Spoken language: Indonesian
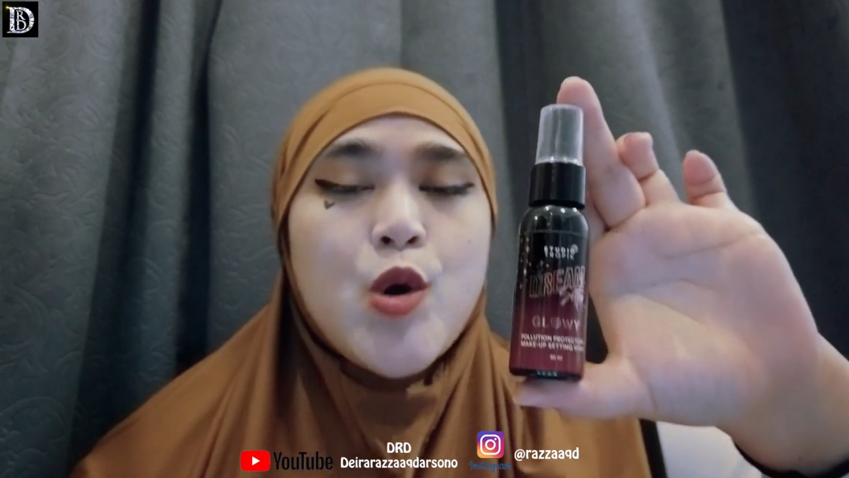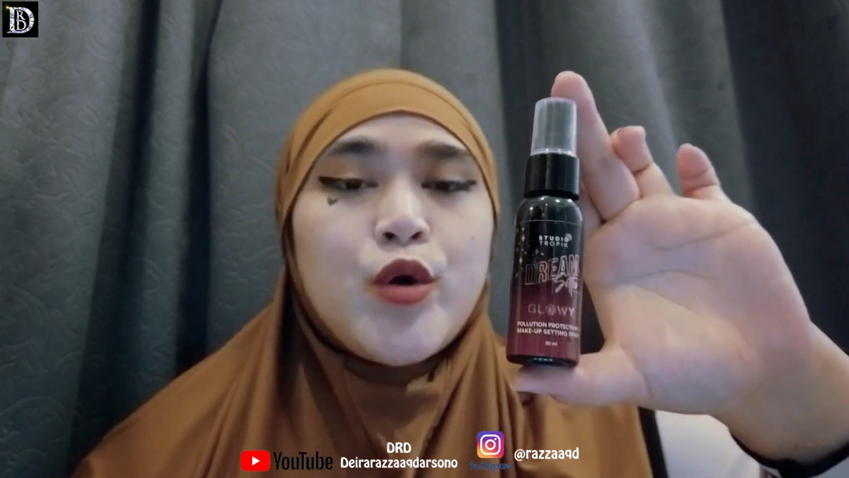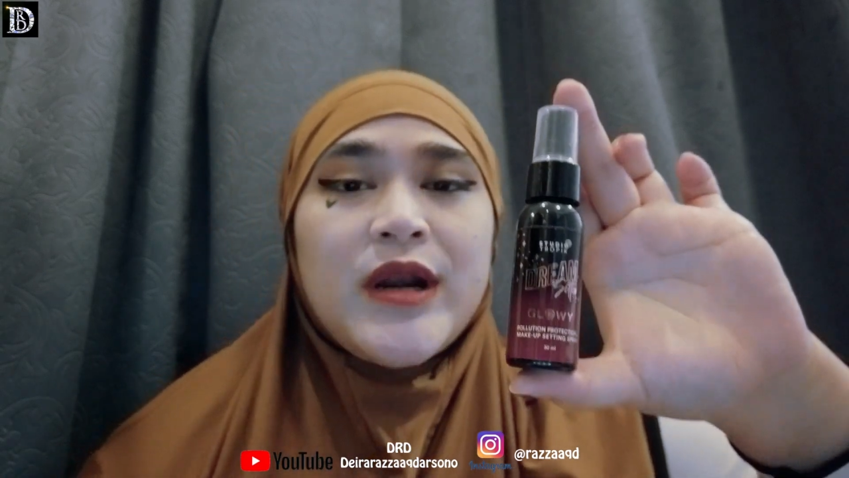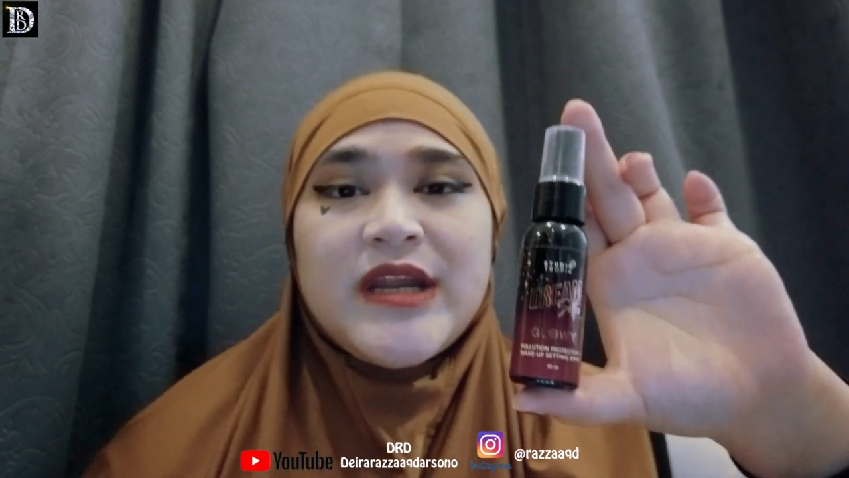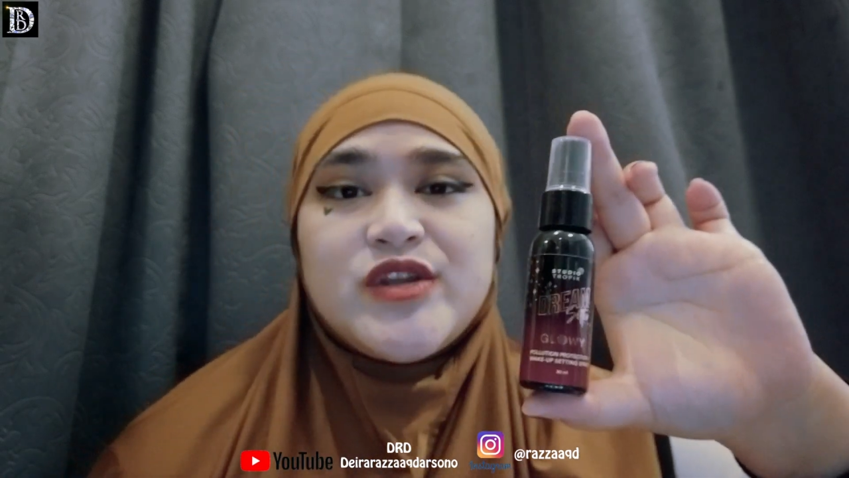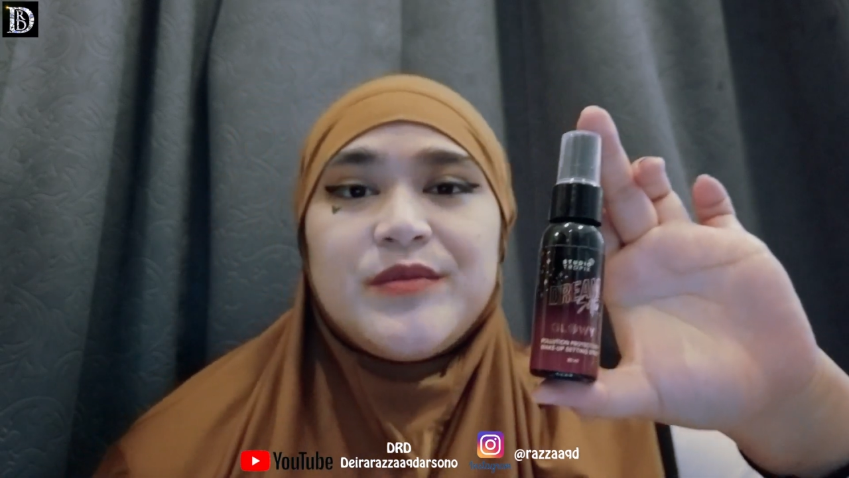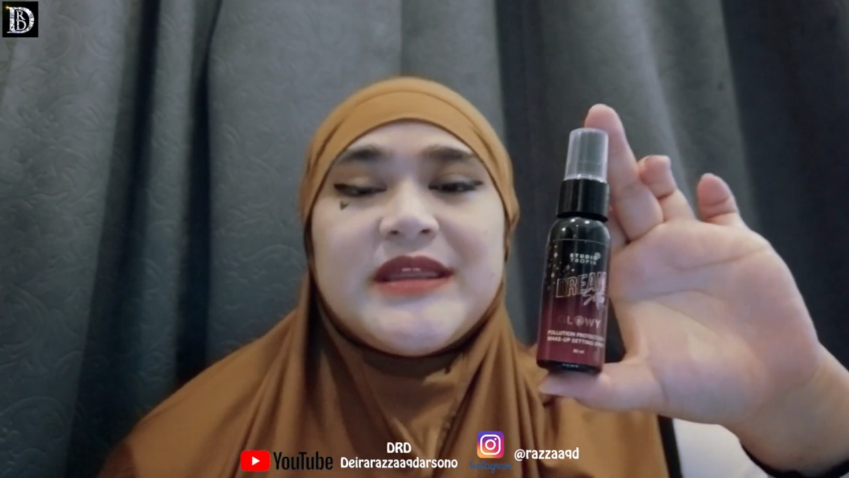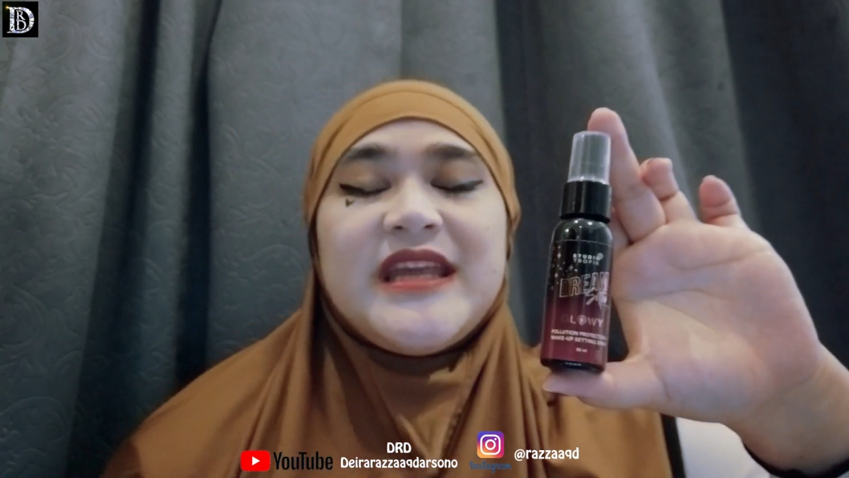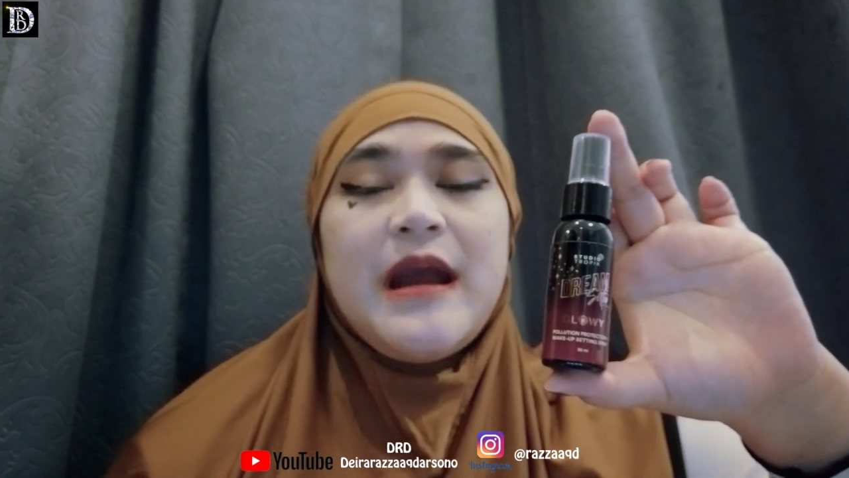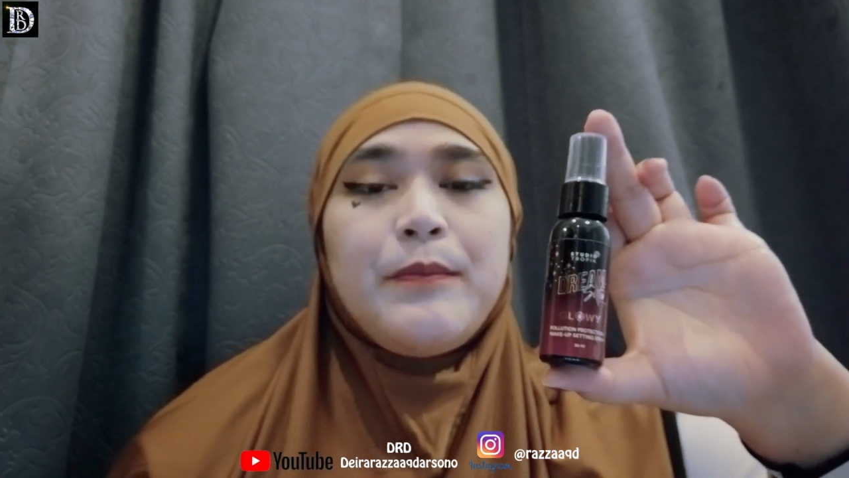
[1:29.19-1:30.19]
ukurannya
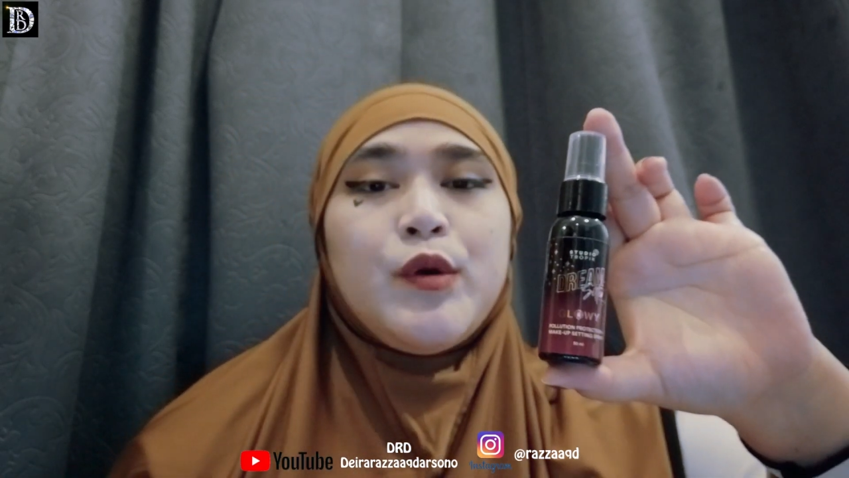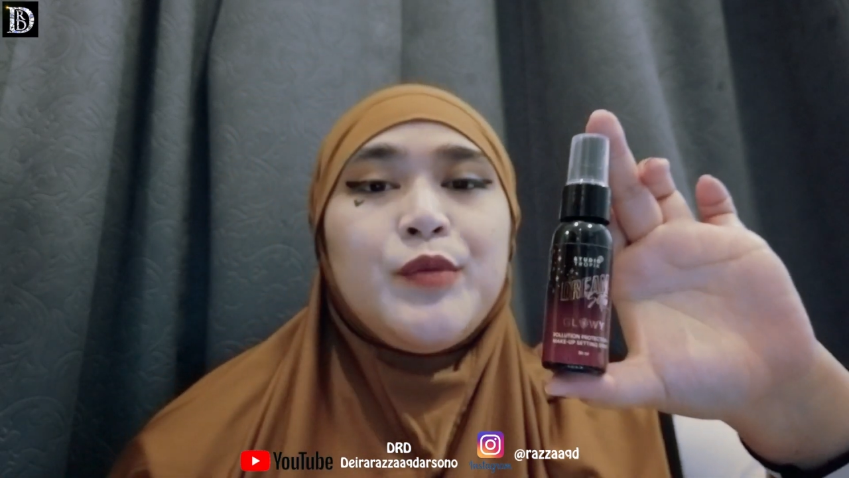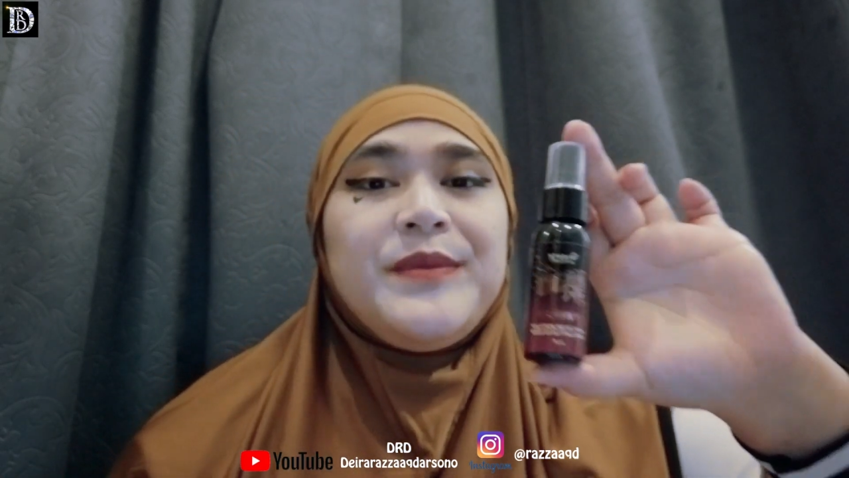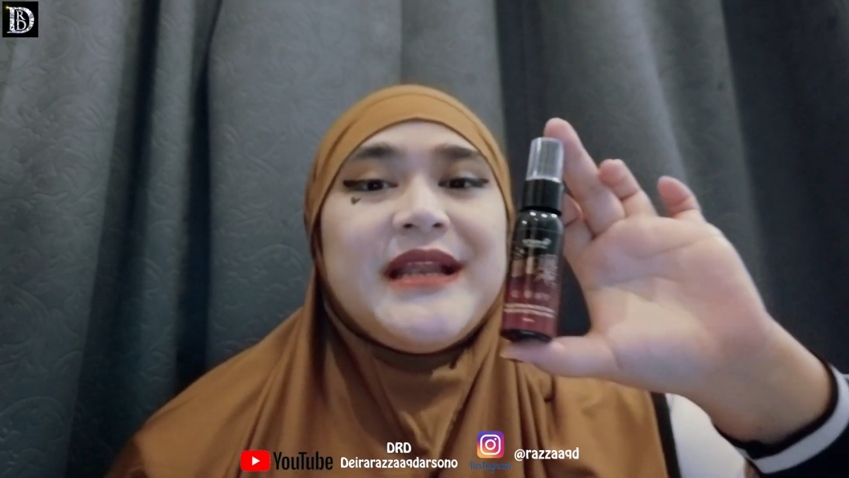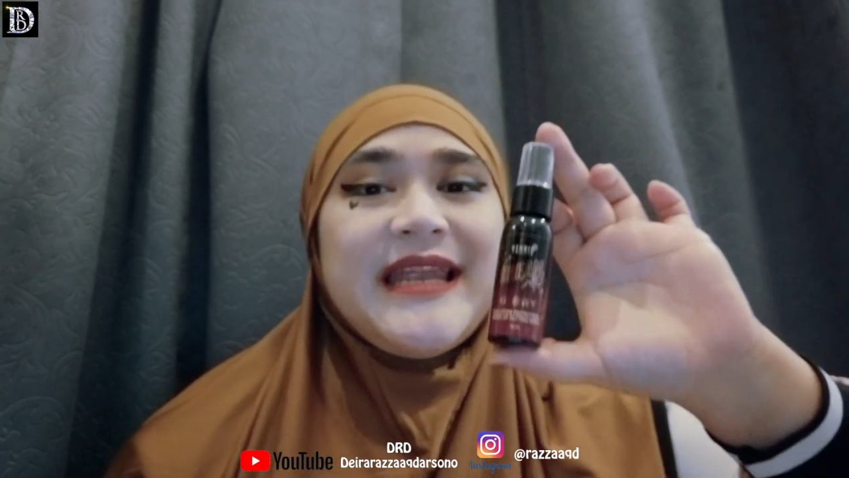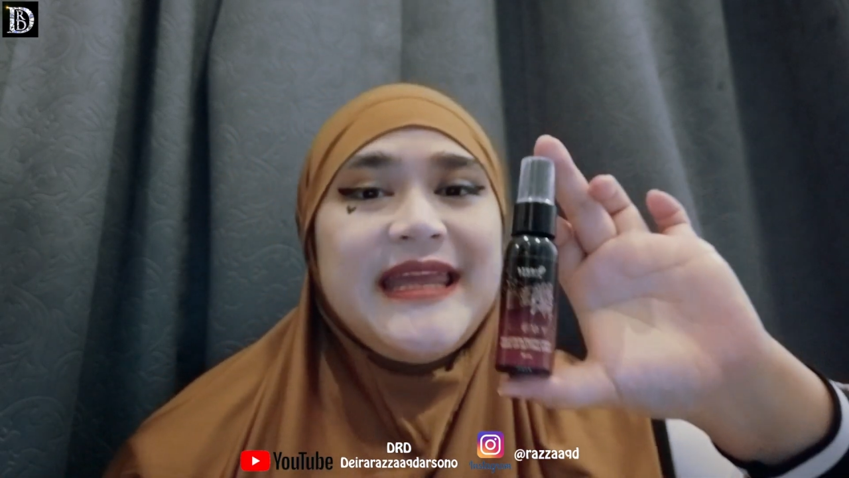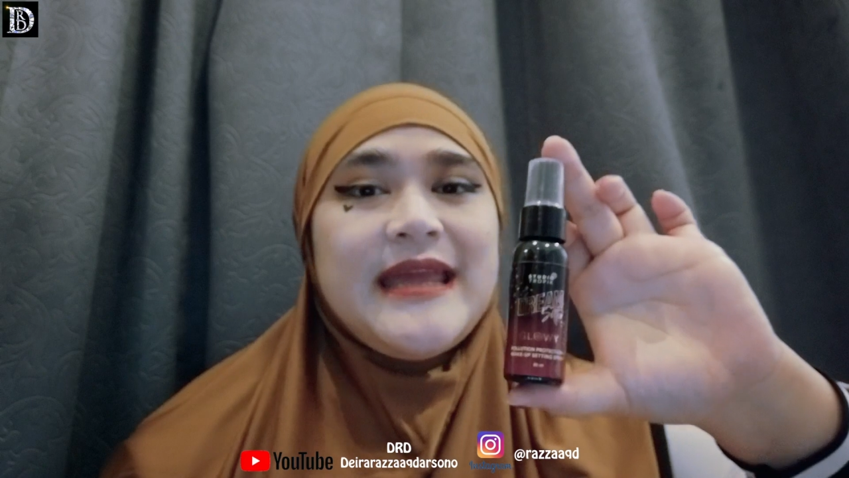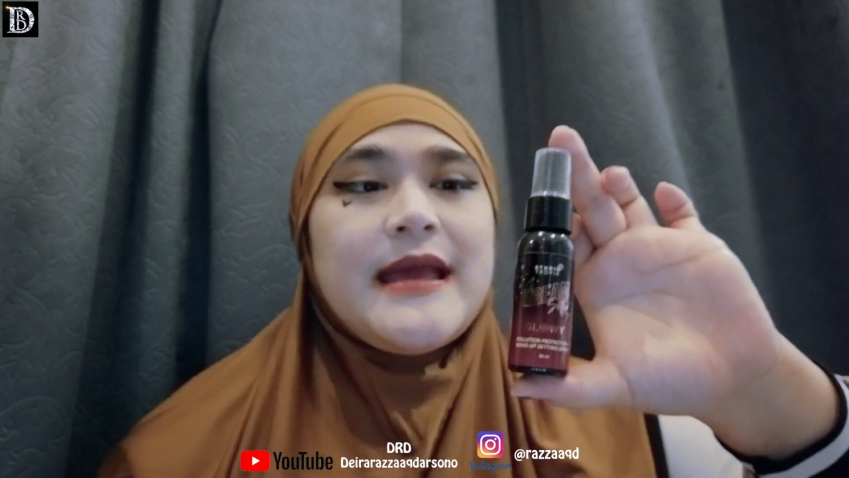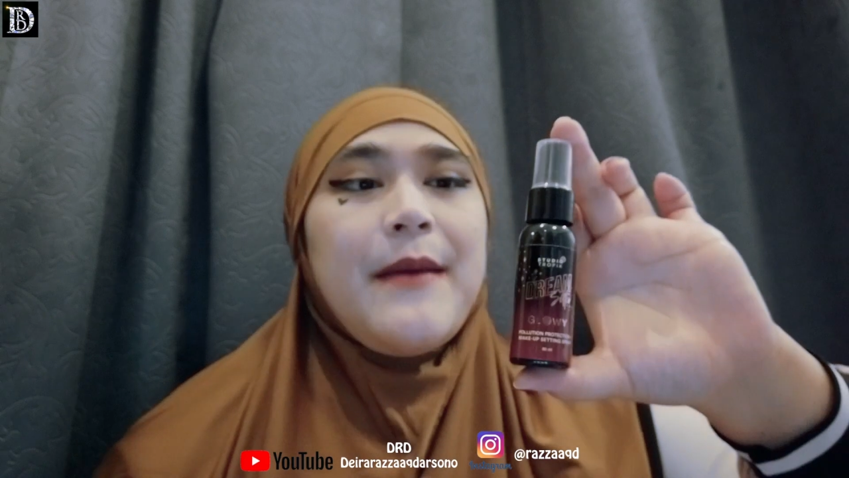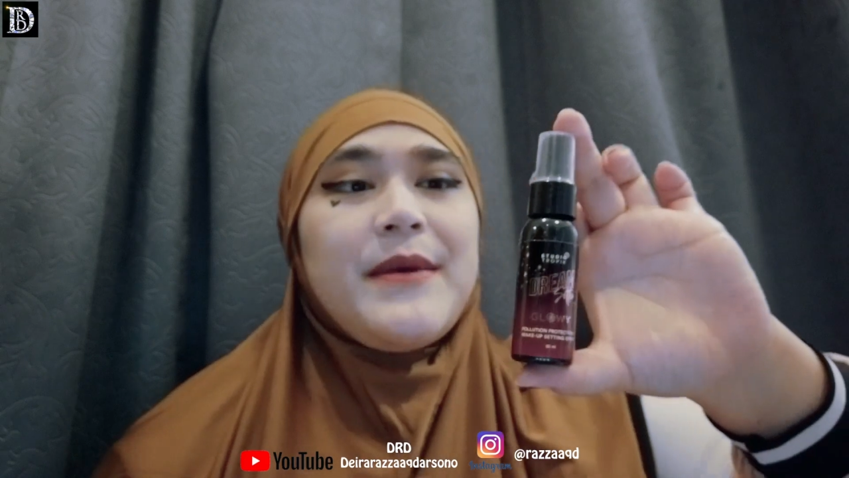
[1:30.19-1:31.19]
cuma 30 mili,